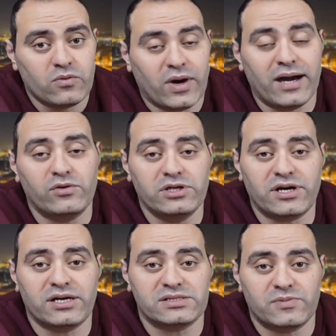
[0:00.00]
وحاول
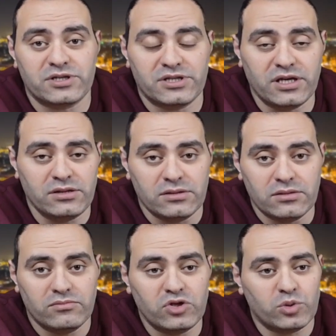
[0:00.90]
يرقص مرتين
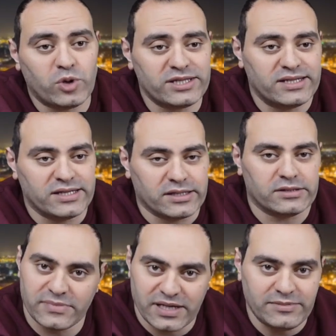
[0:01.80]
منهم واحده
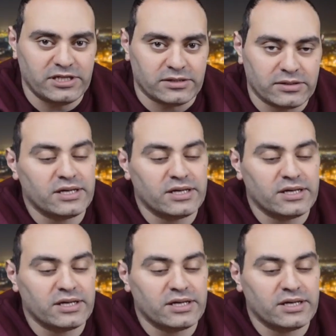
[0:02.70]
نجحت جميل